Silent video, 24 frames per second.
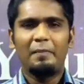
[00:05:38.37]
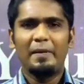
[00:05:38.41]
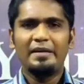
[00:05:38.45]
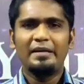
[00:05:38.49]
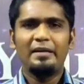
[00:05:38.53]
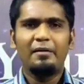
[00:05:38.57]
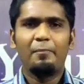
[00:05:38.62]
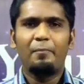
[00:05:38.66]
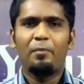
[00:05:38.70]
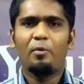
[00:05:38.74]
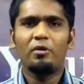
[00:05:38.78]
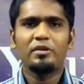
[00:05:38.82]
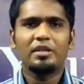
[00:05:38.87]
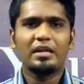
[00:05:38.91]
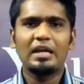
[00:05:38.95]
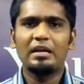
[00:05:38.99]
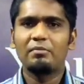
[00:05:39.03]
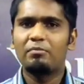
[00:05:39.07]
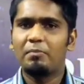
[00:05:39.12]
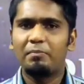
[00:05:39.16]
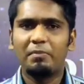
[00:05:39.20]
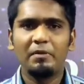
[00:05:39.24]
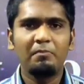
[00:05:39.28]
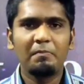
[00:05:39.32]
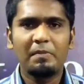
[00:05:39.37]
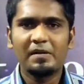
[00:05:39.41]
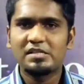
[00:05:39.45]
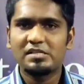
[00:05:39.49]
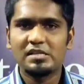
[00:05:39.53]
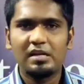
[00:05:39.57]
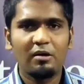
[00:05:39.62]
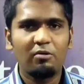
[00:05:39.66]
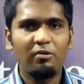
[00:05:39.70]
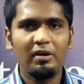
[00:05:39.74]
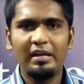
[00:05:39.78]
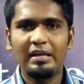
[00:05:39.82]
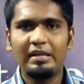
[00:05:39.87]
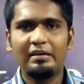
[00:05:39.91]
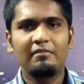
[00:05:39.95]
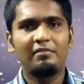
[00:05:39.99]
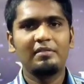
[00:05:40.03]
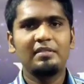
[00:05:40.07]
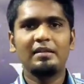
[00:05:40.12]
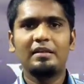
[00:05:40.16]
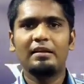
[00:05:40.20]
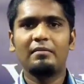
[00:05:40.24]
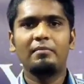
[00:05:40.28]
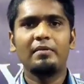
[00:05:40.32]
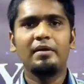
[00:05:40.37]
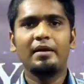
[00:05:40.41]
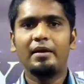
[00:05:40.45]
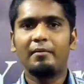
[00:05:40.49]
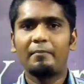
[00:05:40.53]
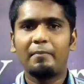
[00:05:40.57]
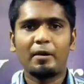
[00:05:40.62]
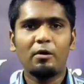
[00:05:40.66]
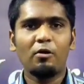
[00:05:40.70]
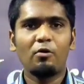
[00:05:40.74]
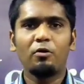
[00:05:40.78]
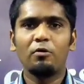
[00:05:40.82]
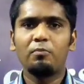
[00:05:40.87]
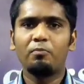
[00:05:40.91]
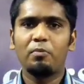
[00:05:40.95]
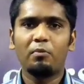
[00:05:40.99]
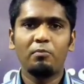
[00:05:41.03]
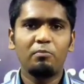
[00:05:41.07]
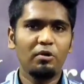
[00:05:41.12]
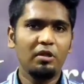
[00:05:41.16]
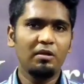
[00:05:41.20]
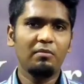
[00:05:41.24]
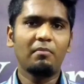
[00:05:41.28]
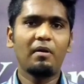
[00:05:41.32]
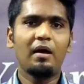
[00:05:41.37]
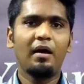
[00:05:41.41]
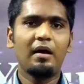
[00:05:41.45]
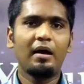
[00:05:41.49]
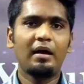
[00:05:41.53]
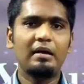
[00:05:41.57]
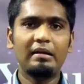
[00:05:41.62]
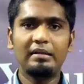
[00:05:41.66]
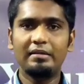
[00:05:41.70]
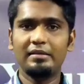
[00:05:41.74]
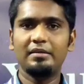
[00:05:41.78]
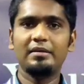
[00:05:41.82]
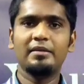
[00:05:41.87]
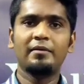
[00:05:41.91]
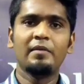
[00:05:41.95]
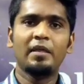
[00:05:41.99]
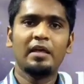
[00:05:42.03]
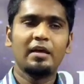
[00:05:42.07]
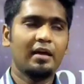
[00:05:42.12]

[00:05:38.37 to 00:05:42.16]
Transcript: பெரிய போதர்கள் நம்ம பின்பற்றினா கூட இன்றைக்கி வந்து நம்ம பரலோகம் போக முடியுமா அல்லது